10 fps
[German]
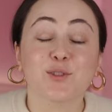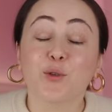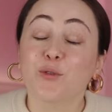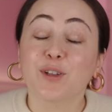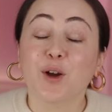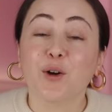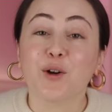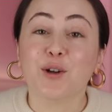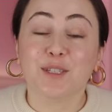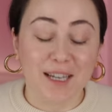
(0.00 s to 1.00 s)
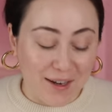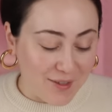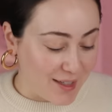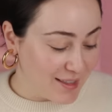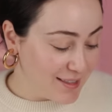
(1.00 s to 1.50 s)
So wie auch
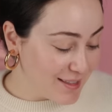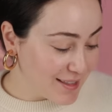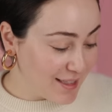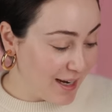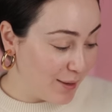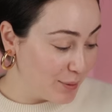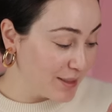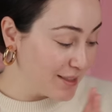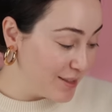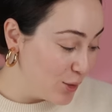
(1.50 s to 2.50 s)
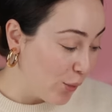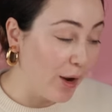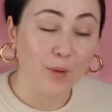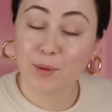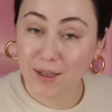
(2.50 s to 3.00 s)
damals habe ich
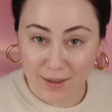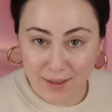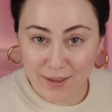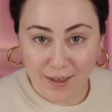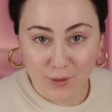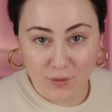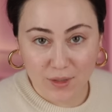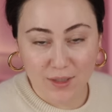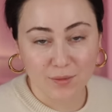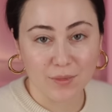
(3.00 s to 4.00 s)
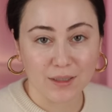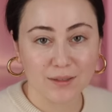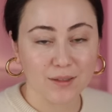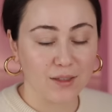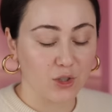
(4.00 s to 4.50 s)
überhaupt gar keine Ahnung, was ich
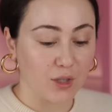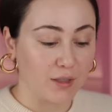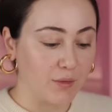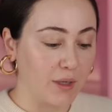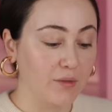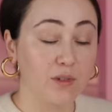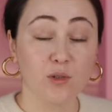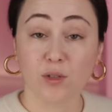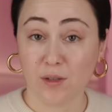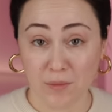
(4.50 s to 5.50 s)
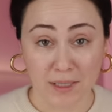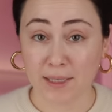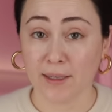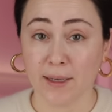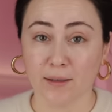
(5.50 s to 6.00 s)
mache. Ich starte meine Videos immer
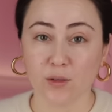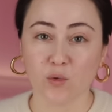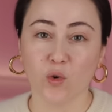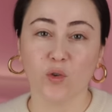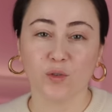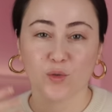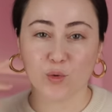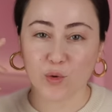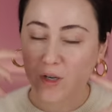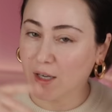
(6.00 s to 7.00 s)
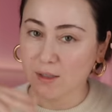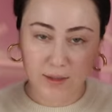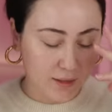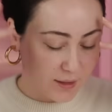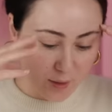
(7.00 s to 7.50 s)
sehr gerne so. So kann
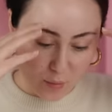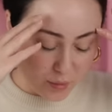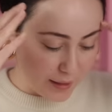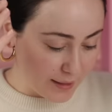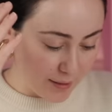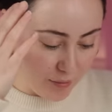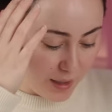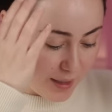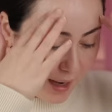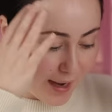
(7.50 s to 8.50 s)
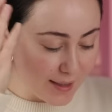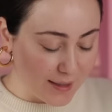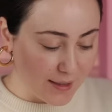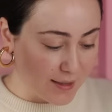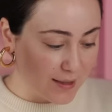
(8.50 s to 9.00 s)
ich komplett mein
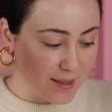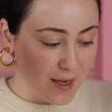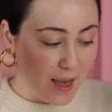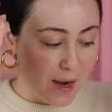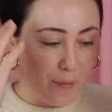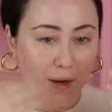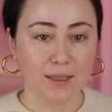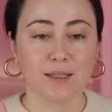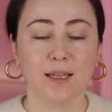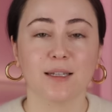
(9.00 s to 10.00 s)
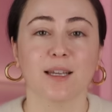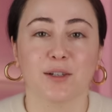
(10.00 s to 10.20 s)
eigenes Mindset